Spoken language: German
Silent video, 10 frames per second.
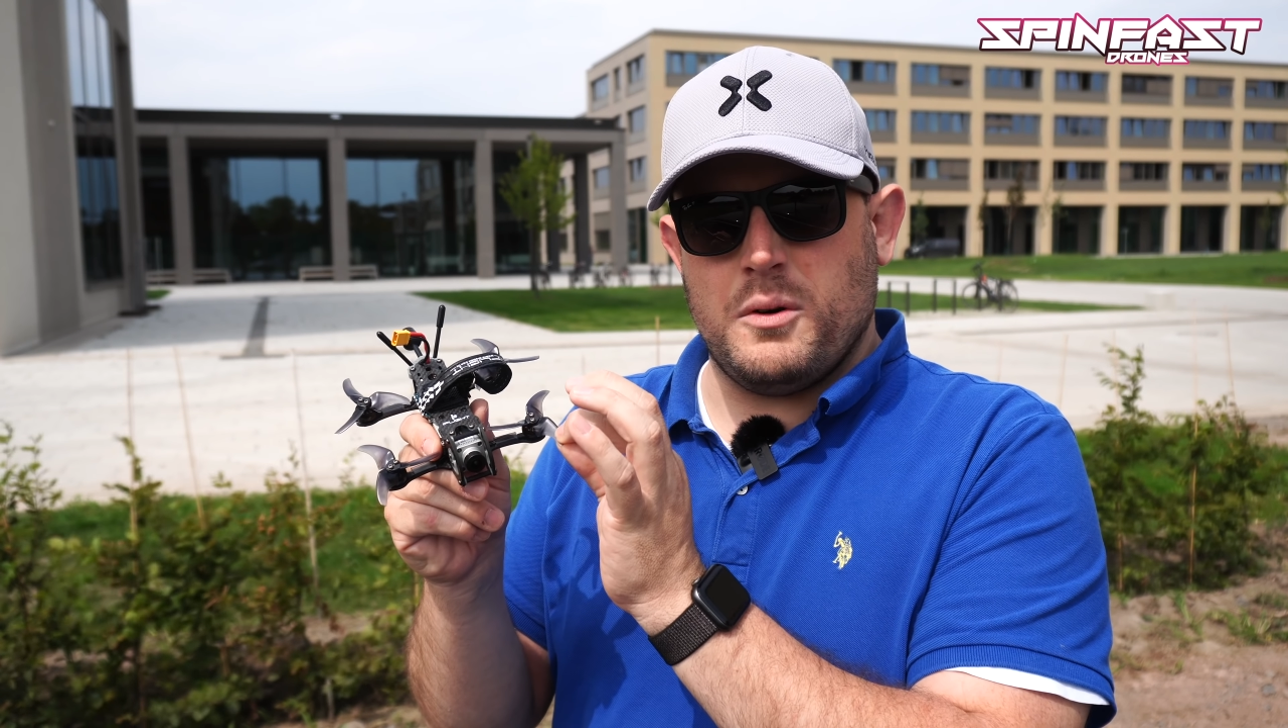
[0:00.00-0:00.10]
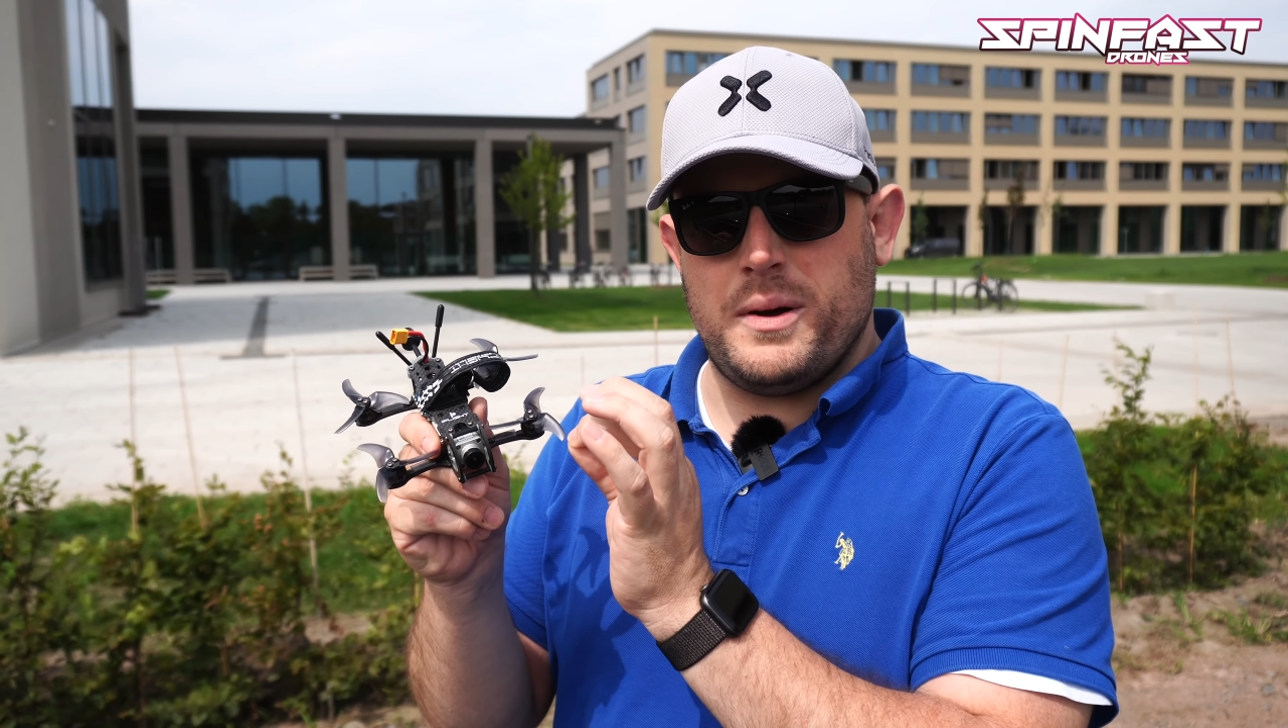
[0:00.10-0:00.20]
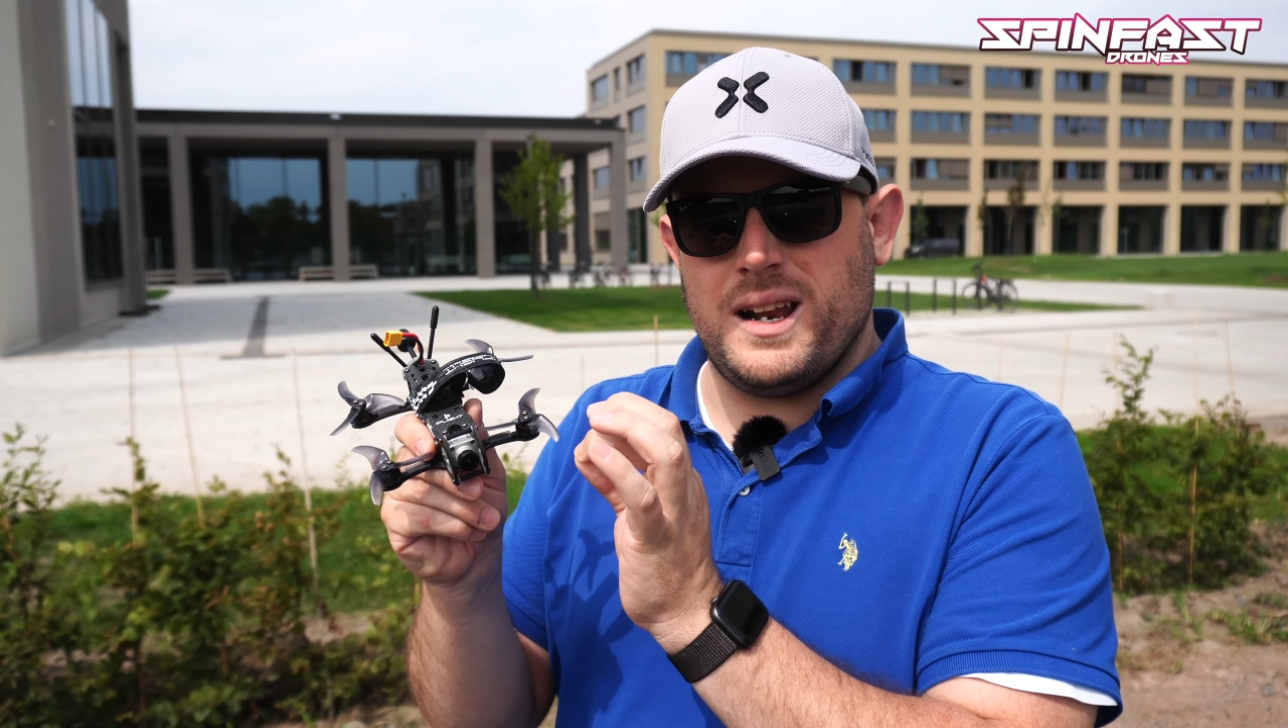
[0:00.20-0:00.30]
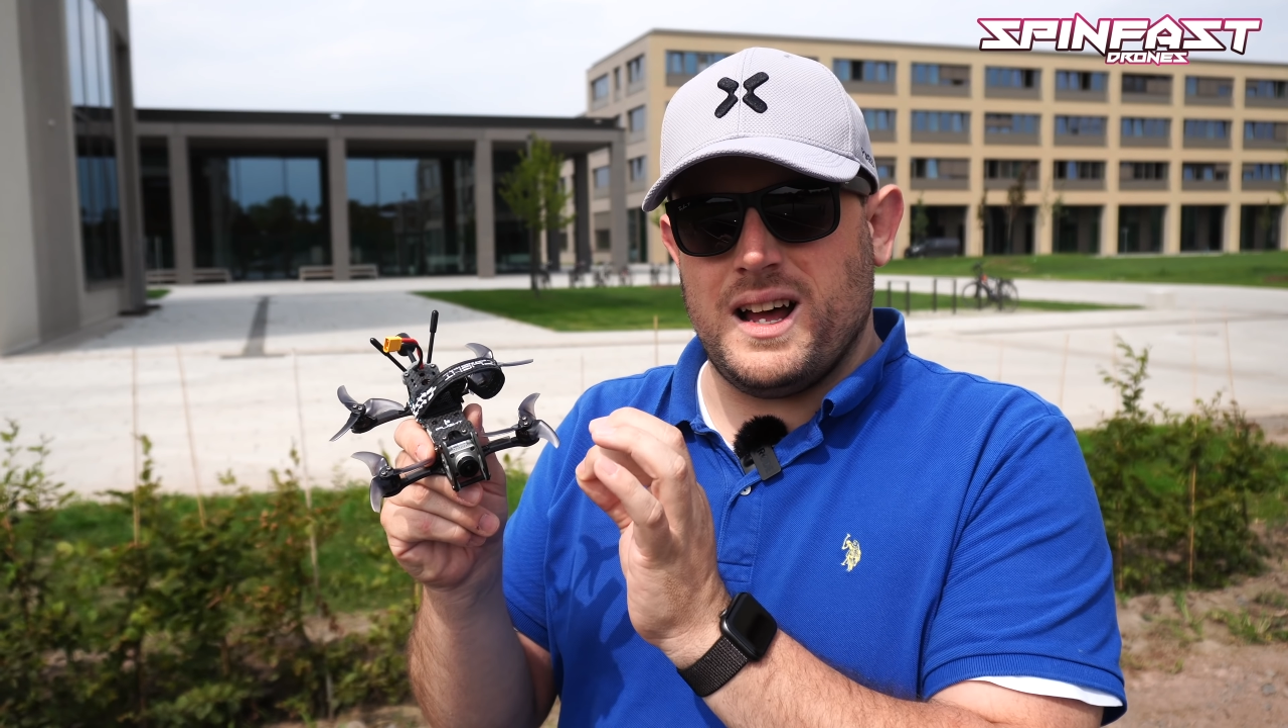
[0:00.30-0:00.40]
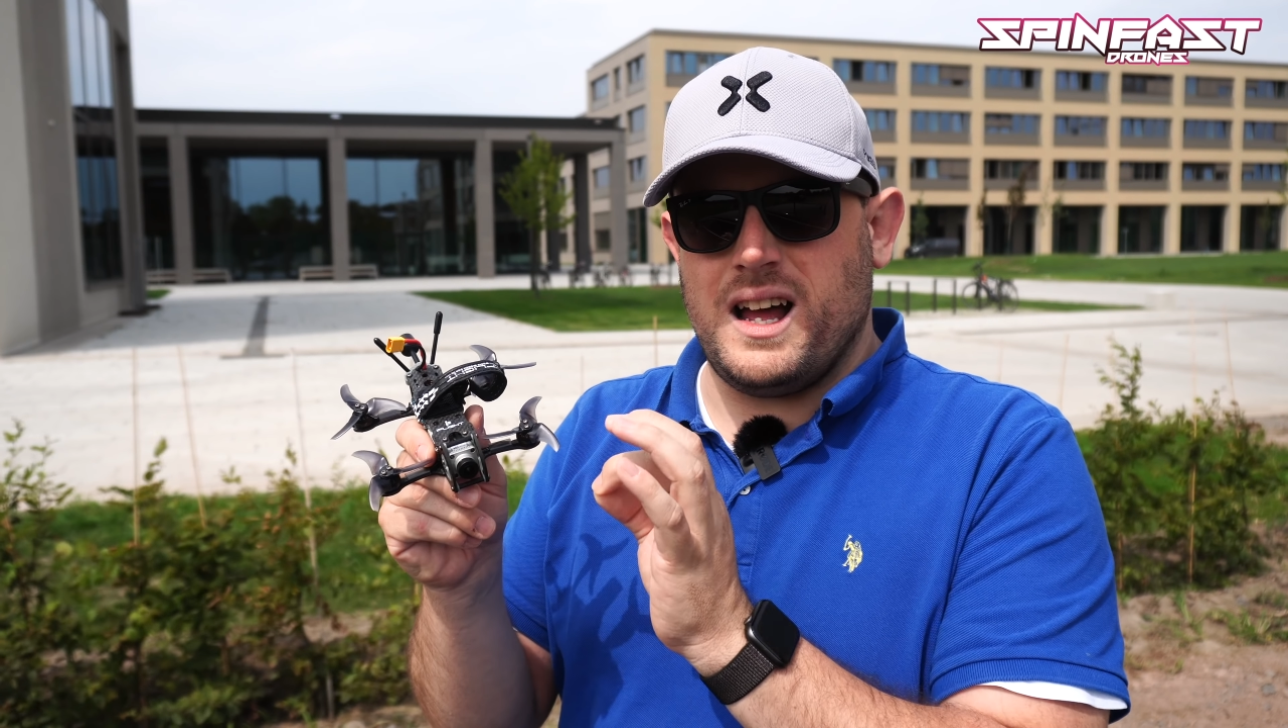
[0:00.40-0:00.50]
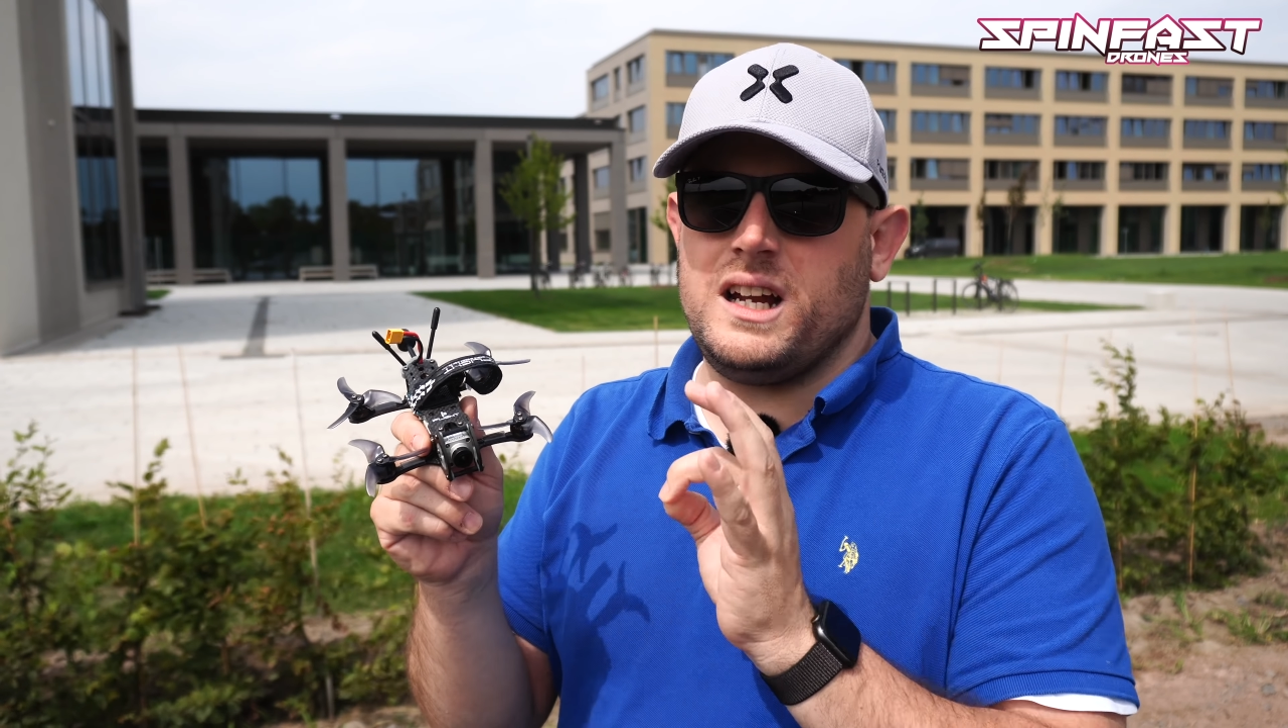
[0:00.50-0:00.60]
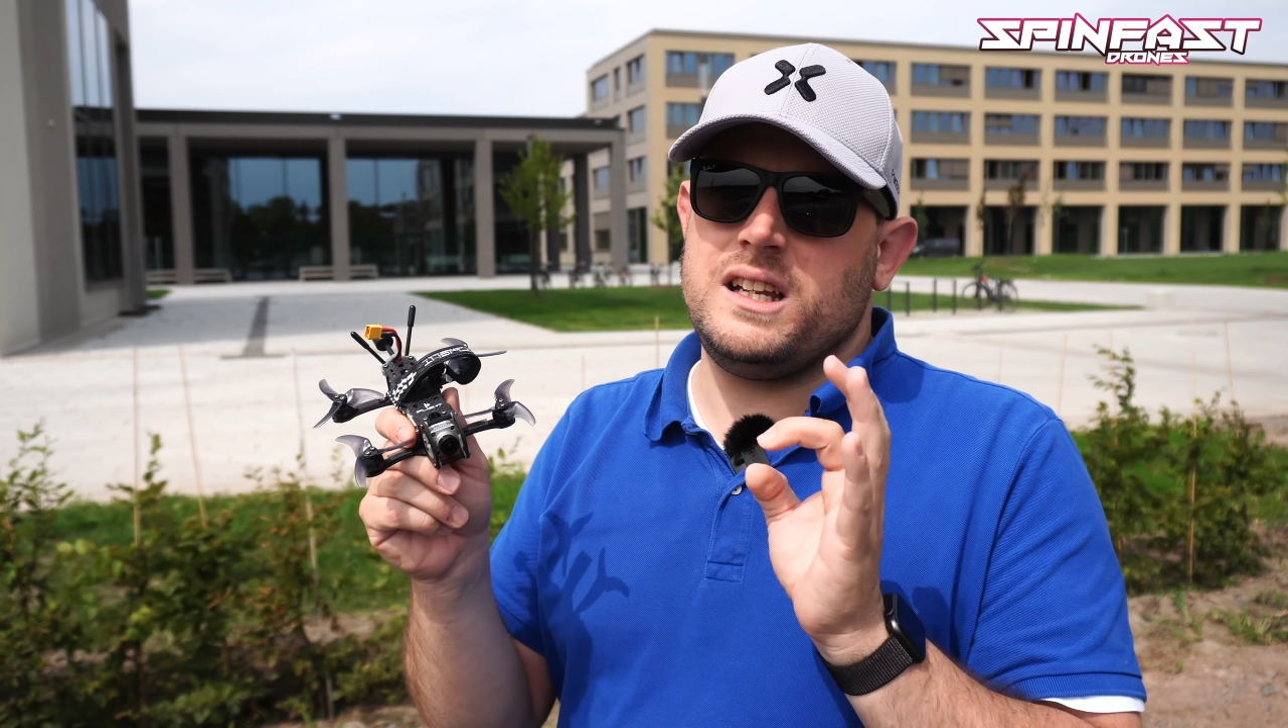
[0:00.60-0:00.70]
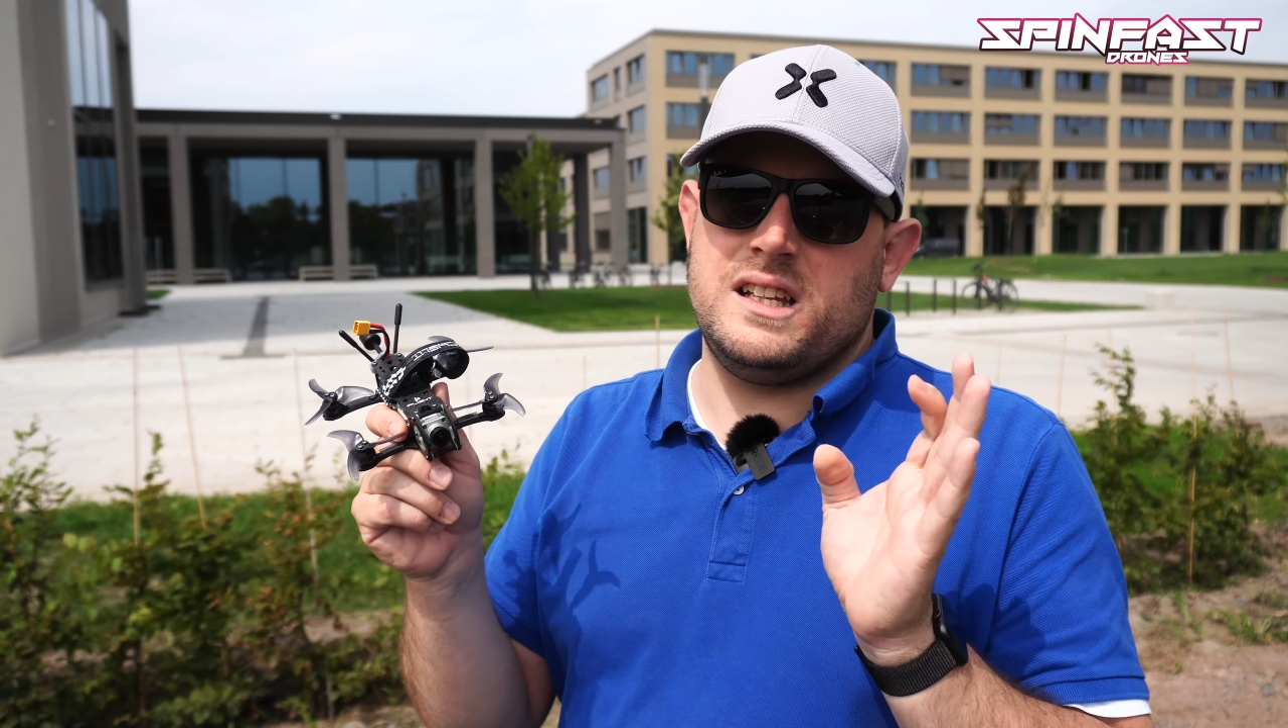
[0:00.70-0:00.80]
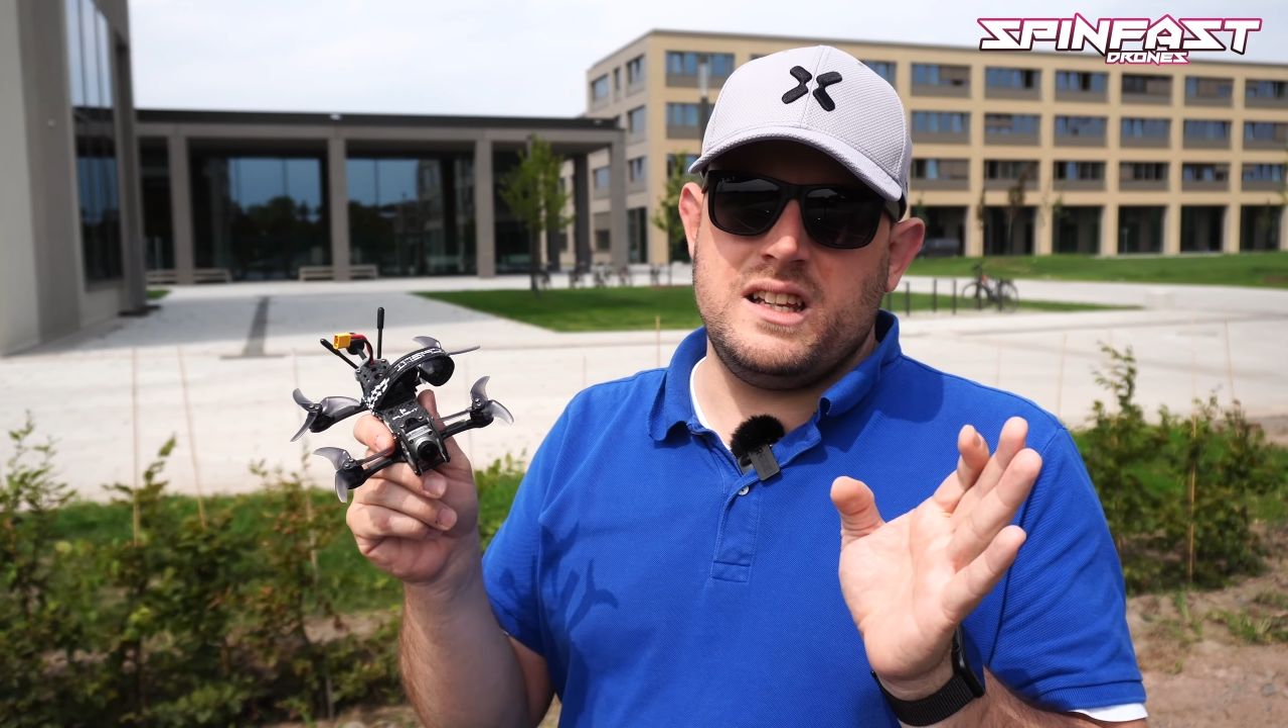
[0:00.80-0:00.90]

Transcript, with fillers: Propeller eigentlich